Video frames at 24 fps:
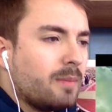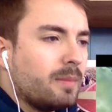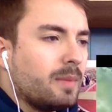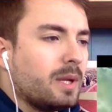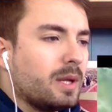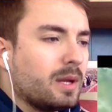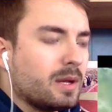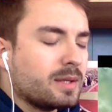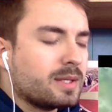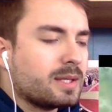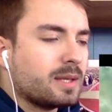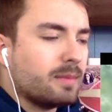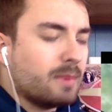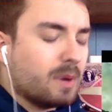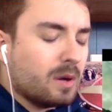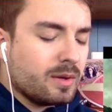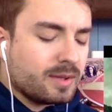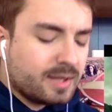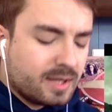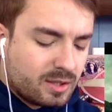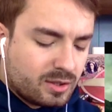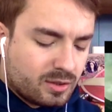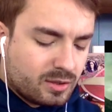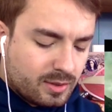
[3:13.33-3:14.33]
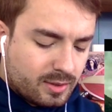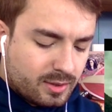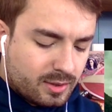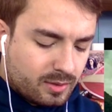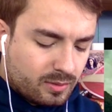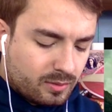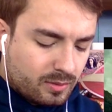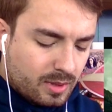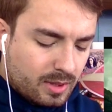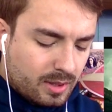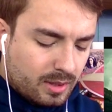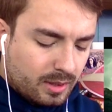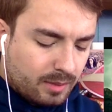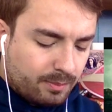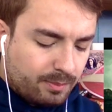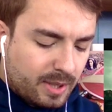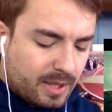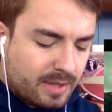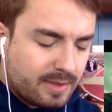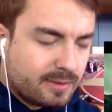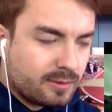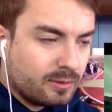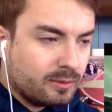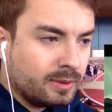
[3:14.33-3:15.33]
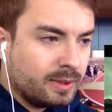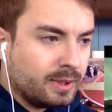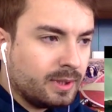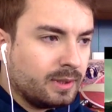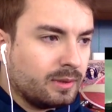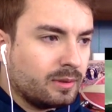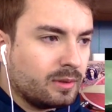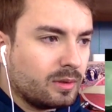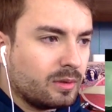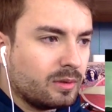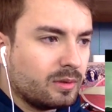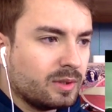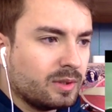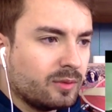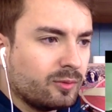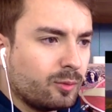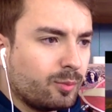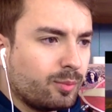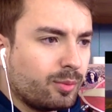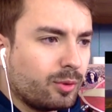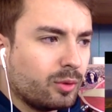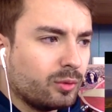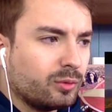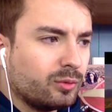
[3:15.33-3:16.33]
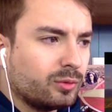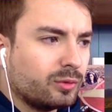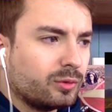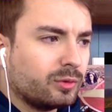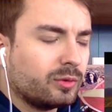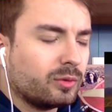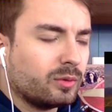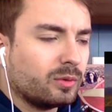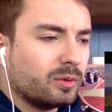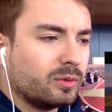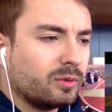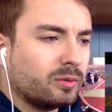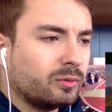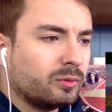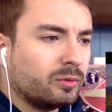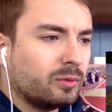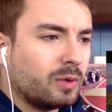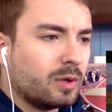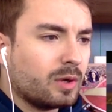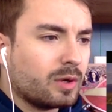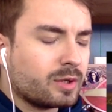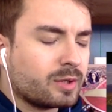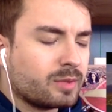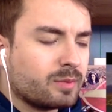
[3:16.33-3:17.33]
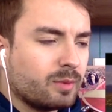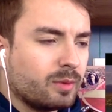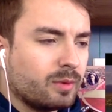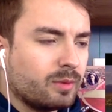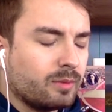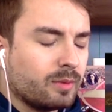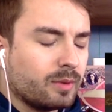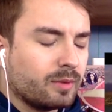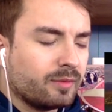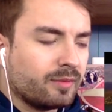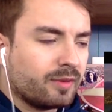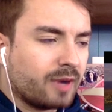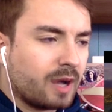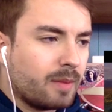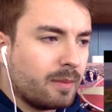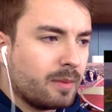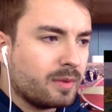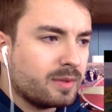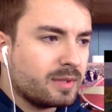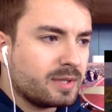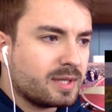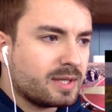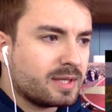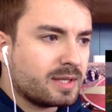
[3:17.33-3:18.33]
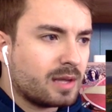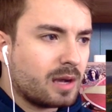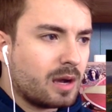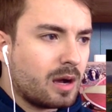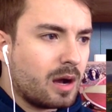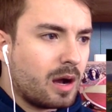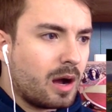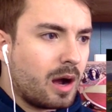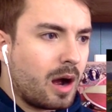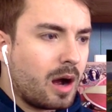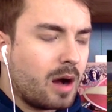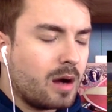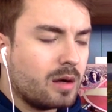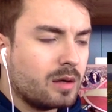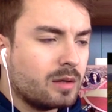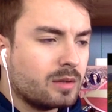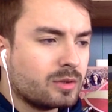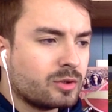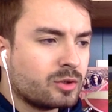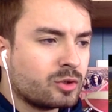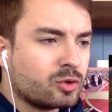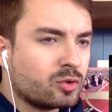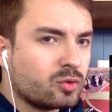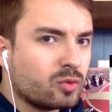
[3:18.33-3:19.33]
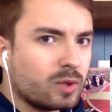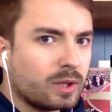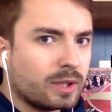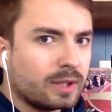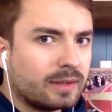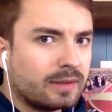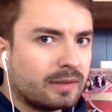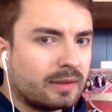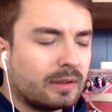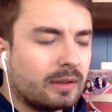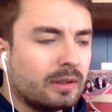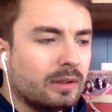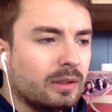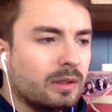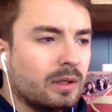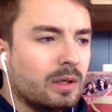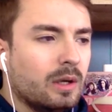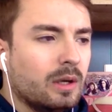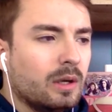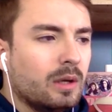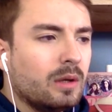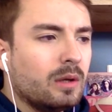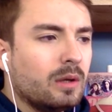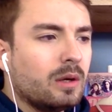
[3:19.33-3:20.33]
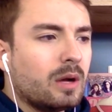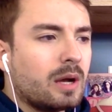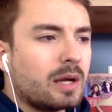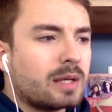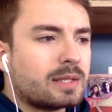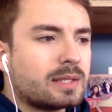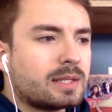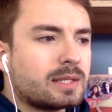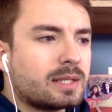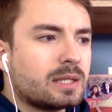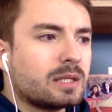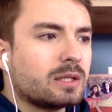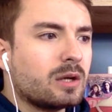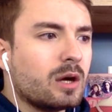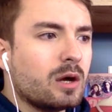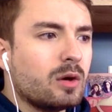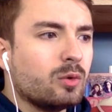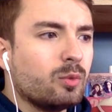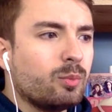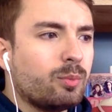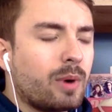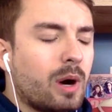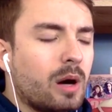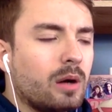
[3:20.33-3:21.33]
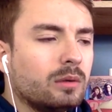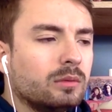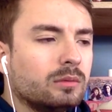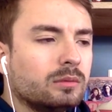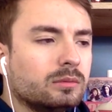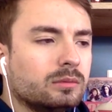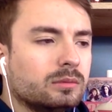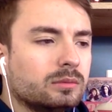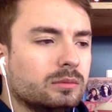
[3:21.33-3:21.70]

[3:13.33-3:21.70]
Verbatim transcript: Mais euh, c'est marrant, cette chanson, elle est hyper solide euh, au niveau production et tout. Alors je me demande vraiment si ça a un jour été un single ou pas.